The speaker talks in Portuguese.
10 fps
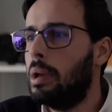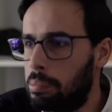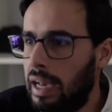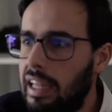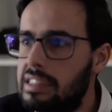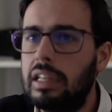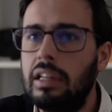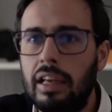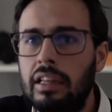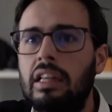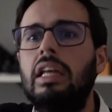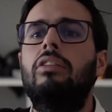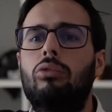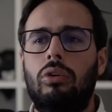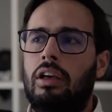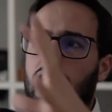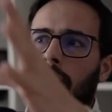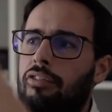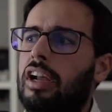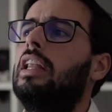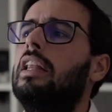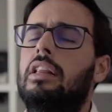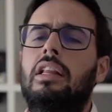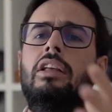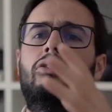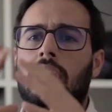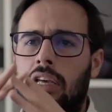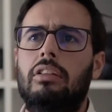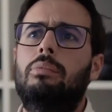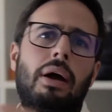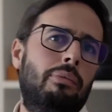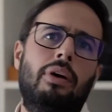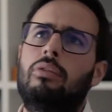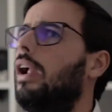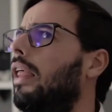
apagados em, em delito, em, em de delito, aquilo pá, é uma,